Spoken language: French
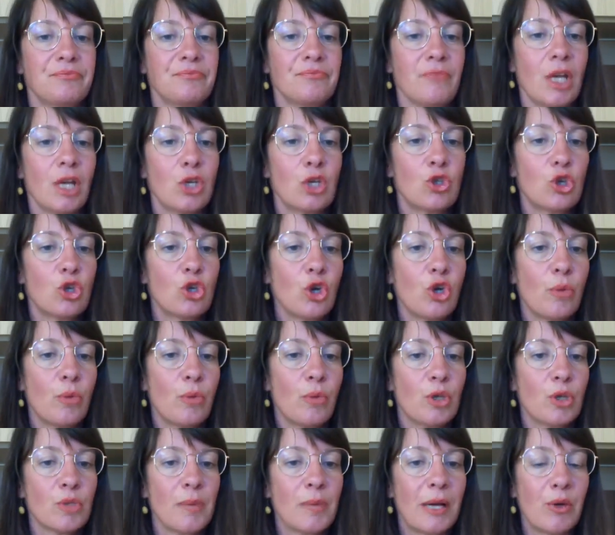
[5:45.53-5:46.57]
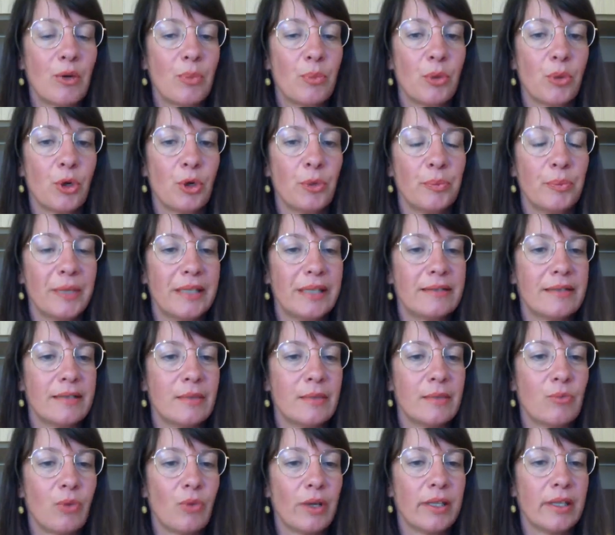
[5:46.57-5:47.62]
je commence par le premier
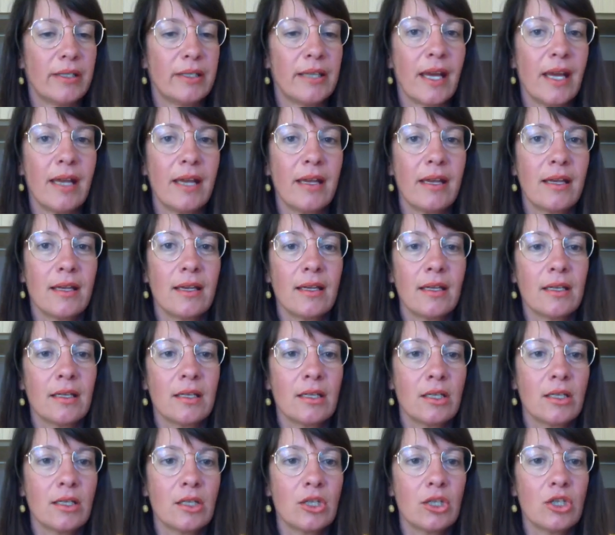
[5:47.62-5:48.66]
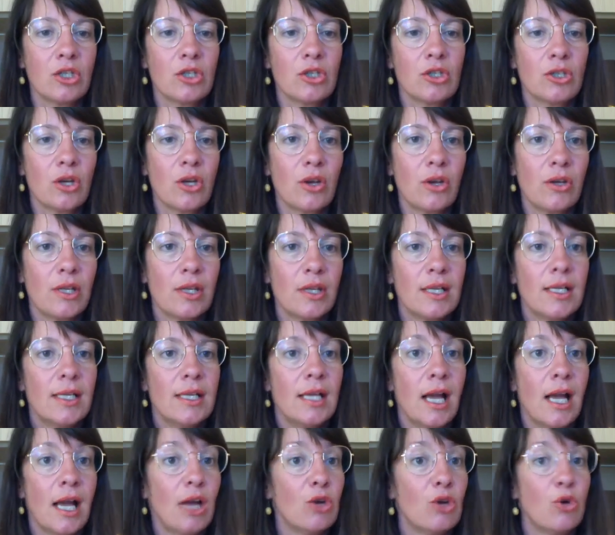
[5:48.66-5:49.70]
témoignage.
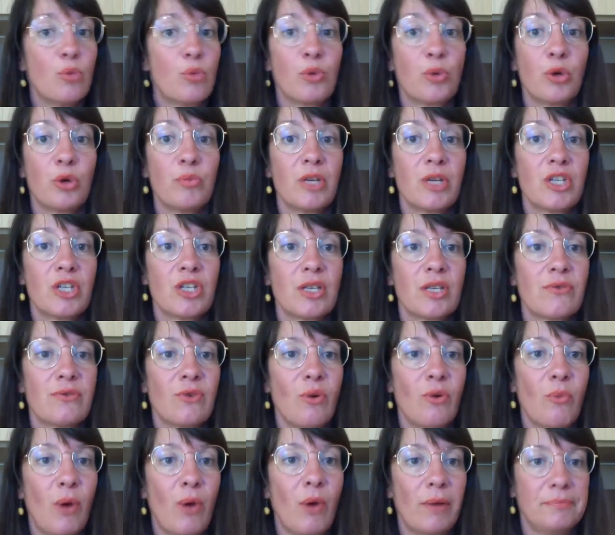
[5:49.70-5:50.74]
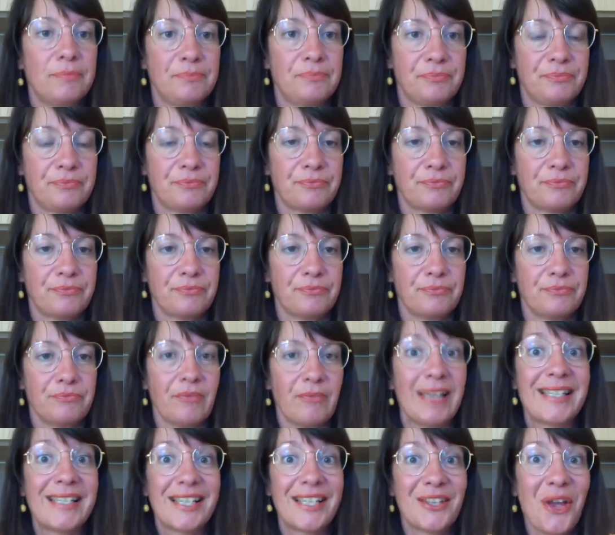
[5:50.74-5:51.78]
Allez, le premier que j'ai devant moi.
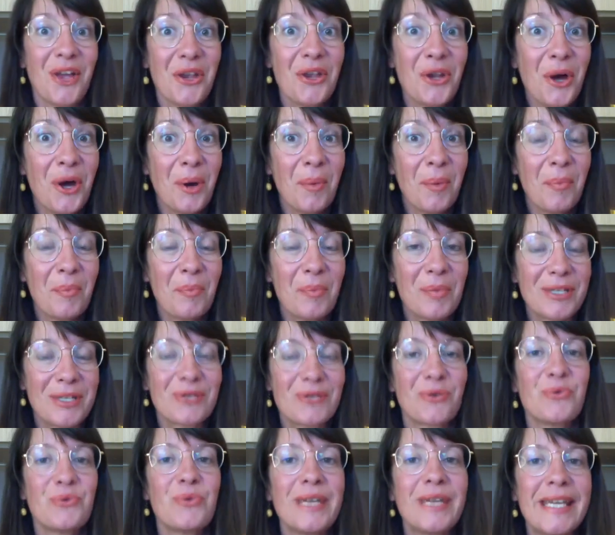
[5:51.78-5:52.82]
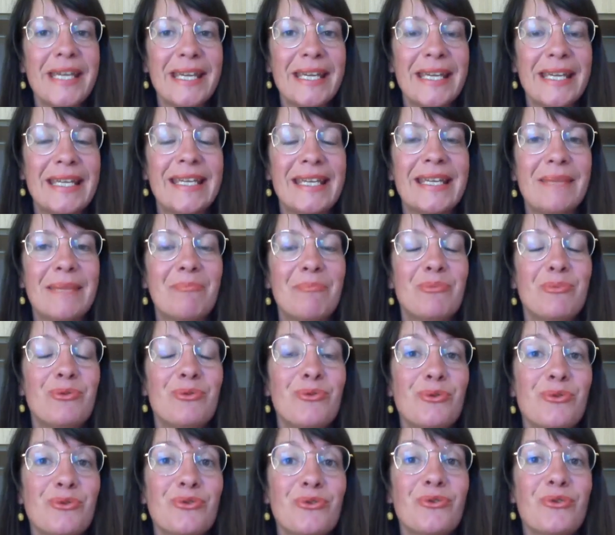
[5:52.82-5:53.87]
C'est un homme, parce que oui,
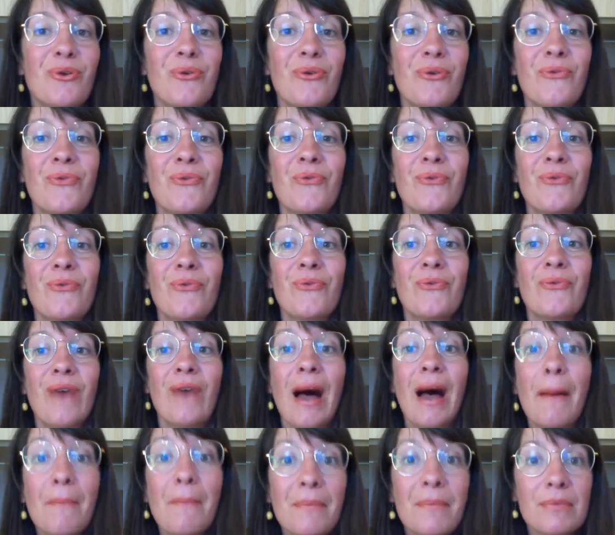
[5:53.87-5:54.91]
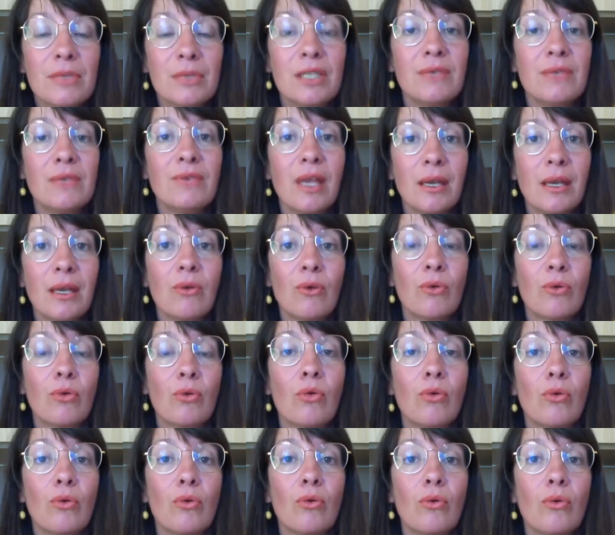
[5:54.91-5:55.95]
plus de femmes qui viennent
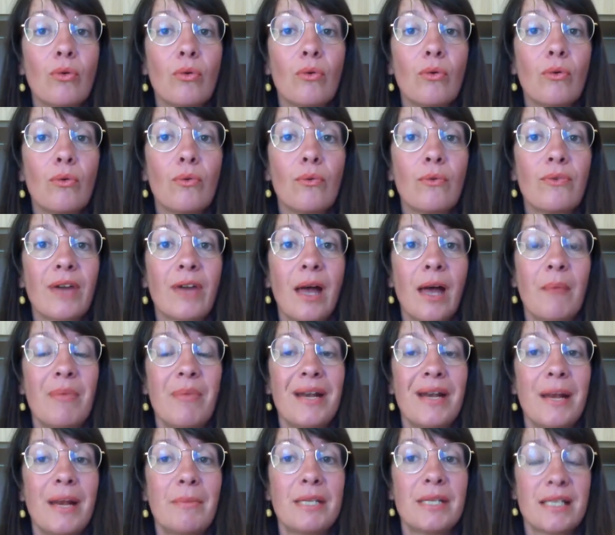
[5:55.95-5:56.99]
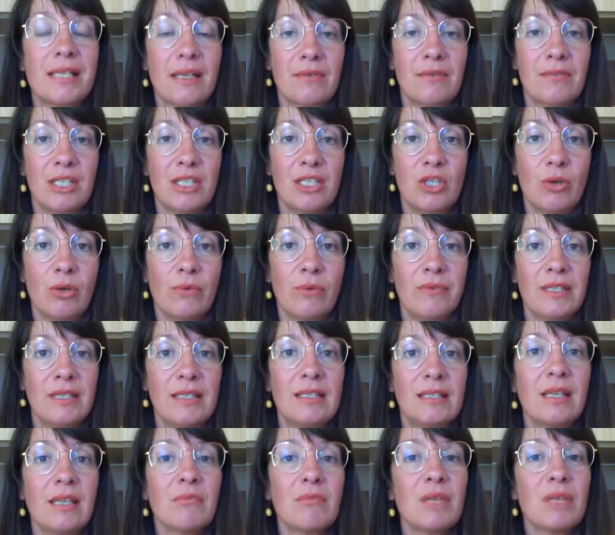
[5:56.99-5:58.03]
euh, faire appel à mes services, j'ai envie
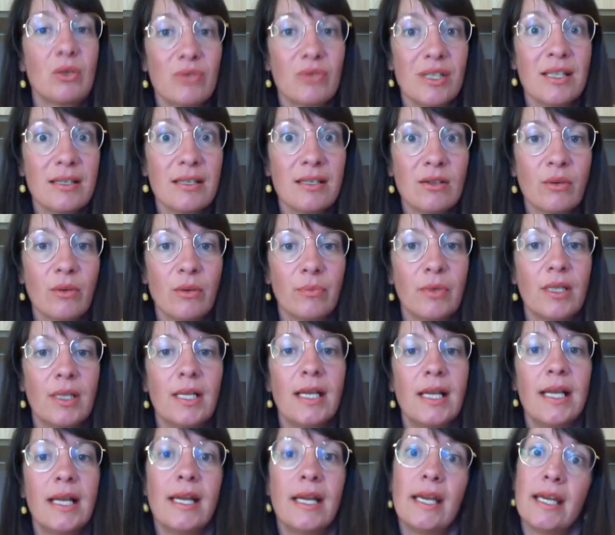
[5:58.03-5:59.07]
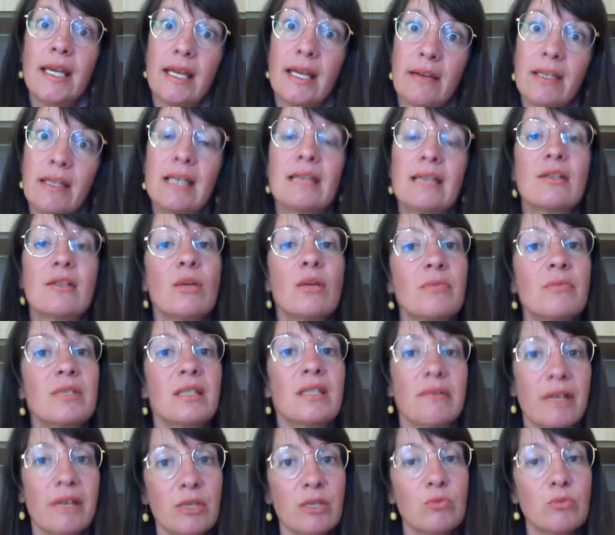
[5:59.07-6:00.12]
de dire, mais il y a aussi des hommes. Et avec les hommes,
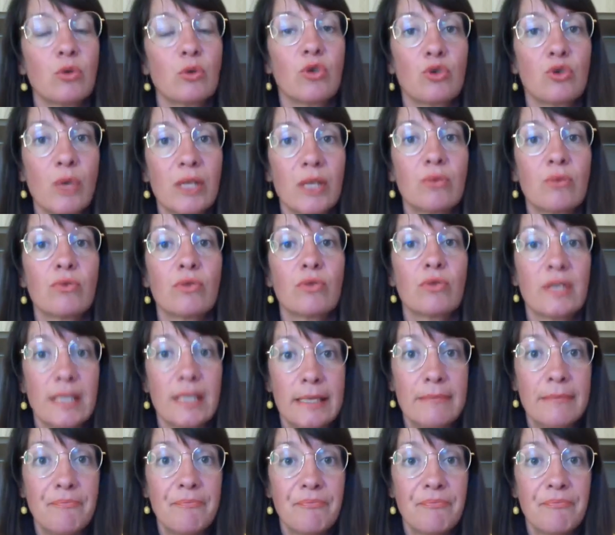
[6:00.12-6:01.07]
c'est vachement chouette aussi.